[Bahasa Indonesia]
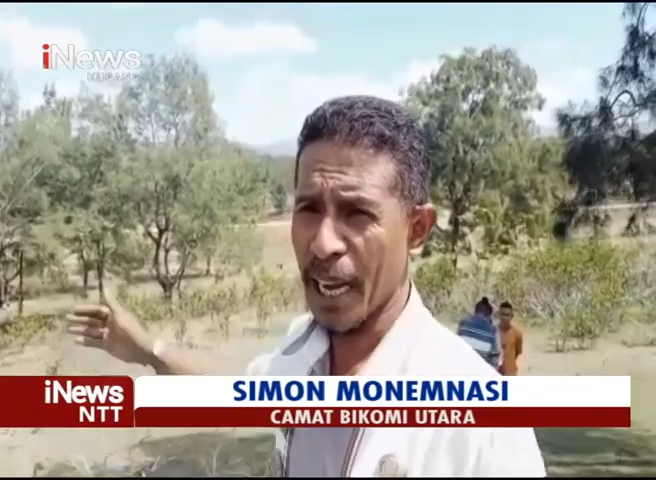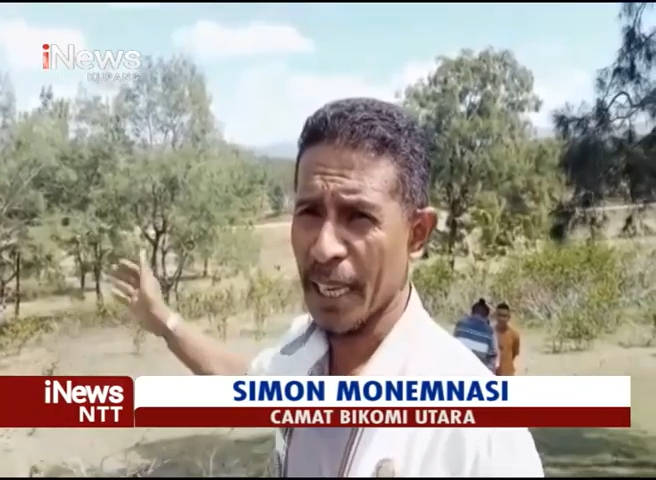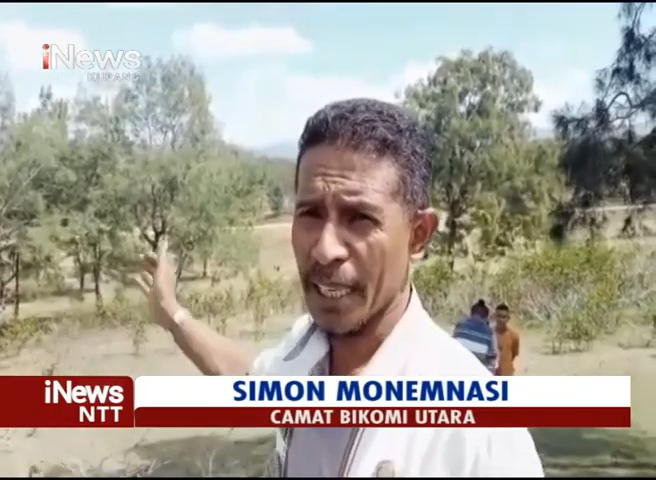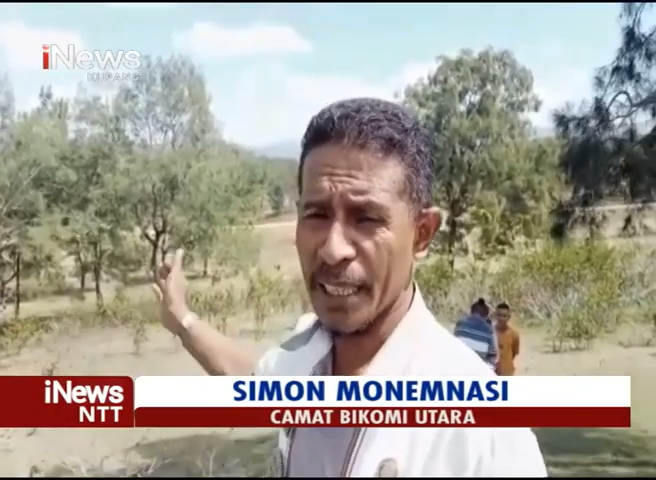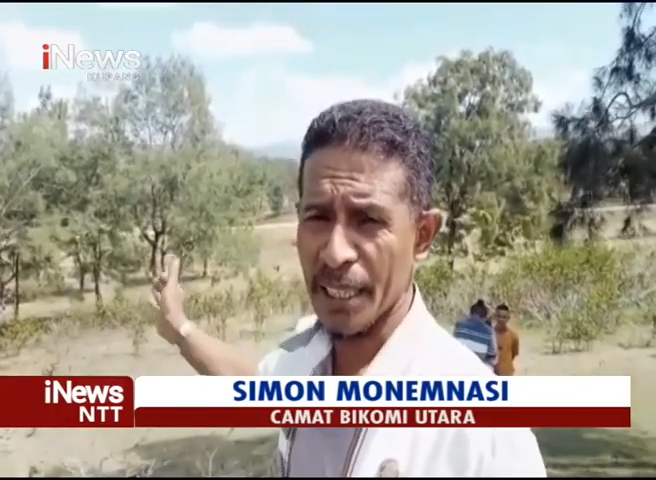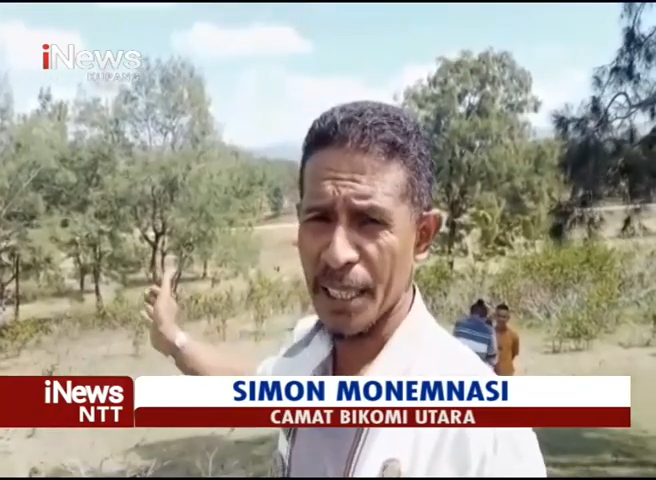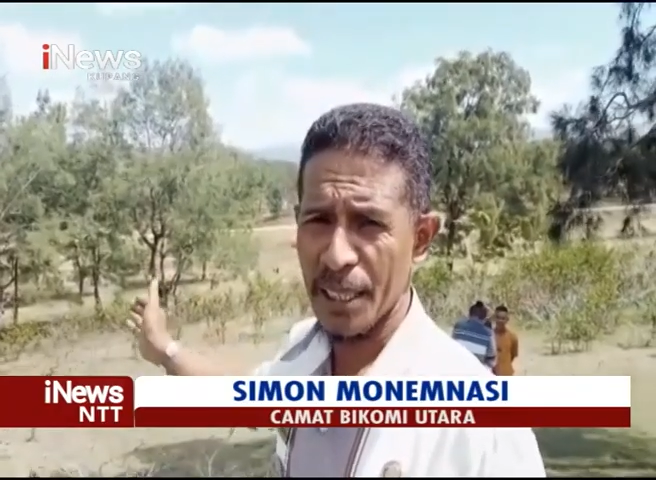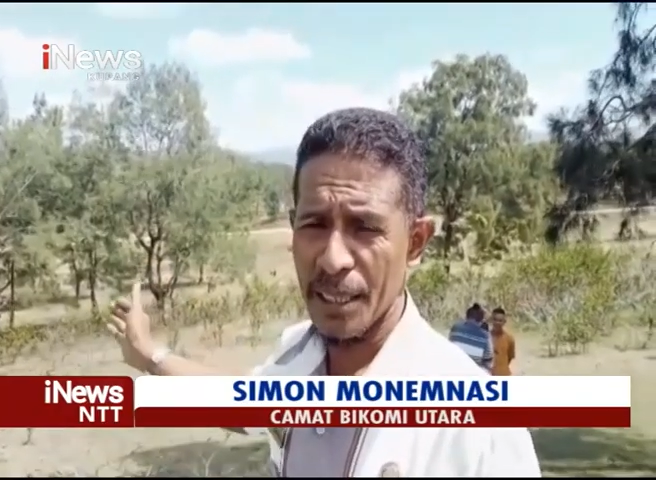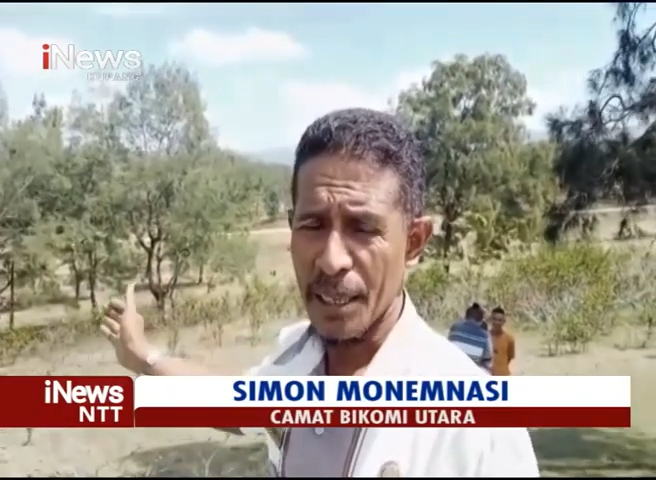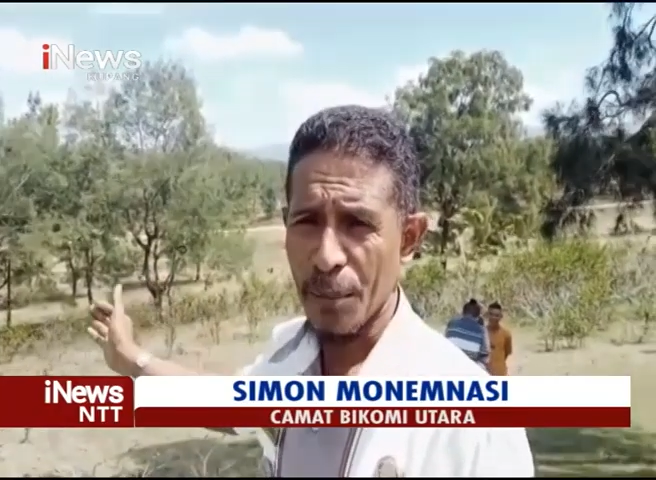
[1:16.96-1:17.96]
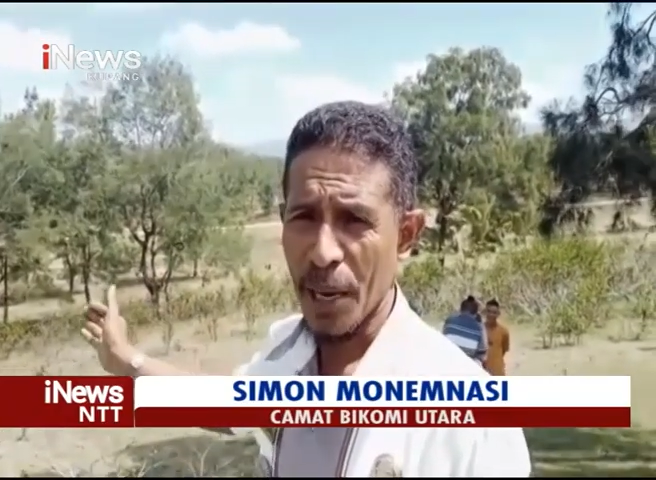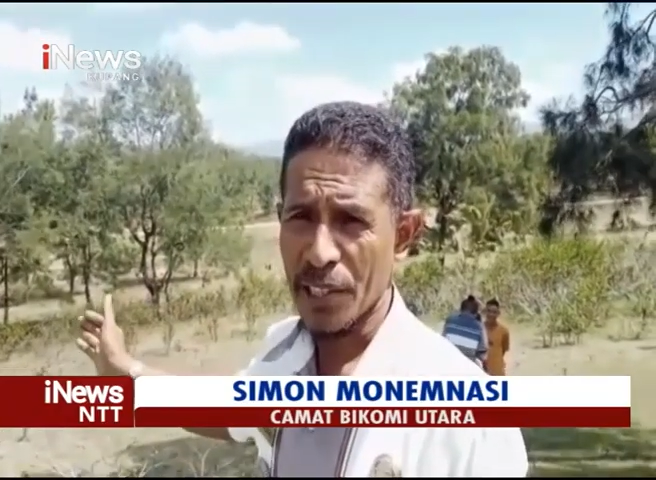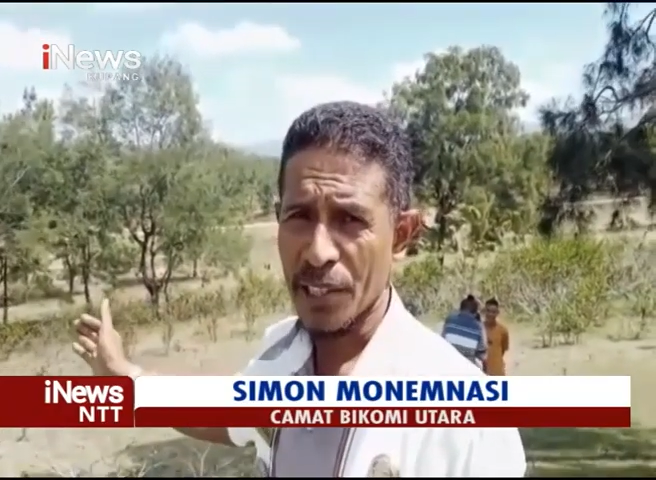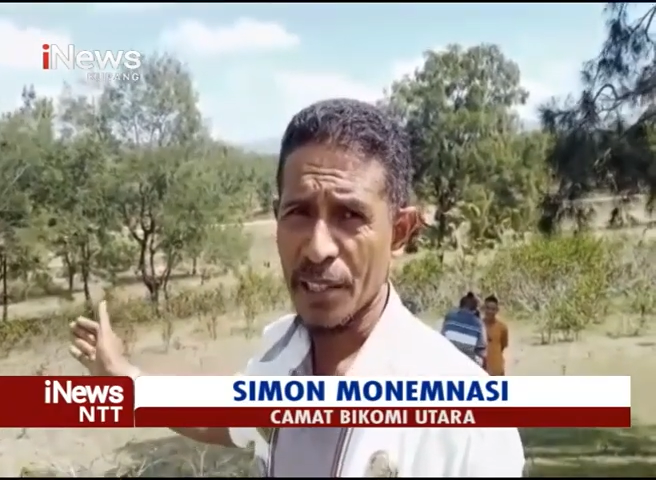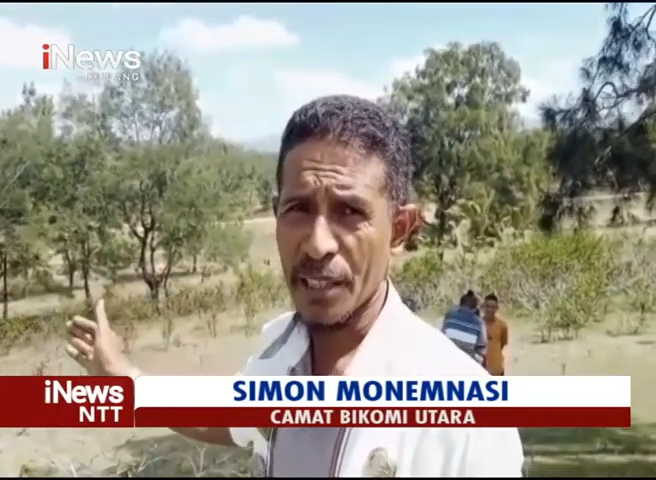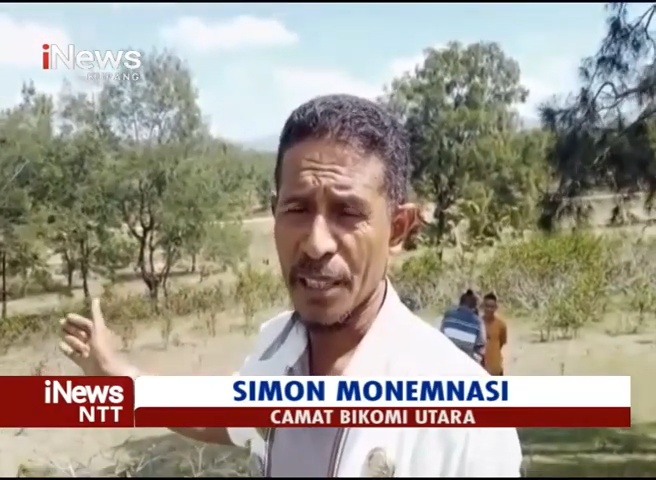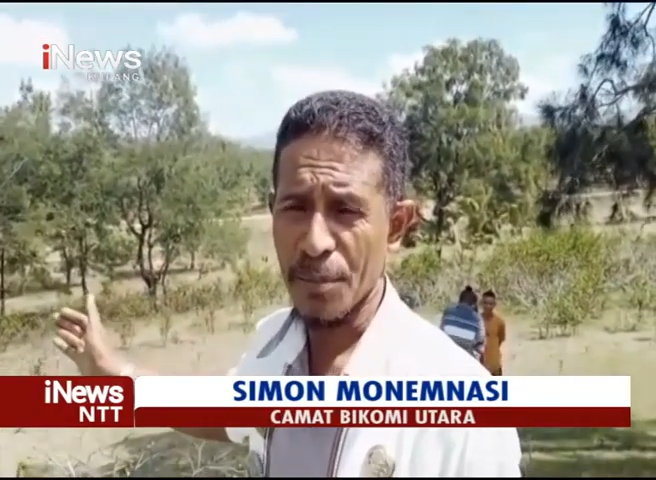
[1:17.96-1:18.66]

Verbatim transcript: di pas ini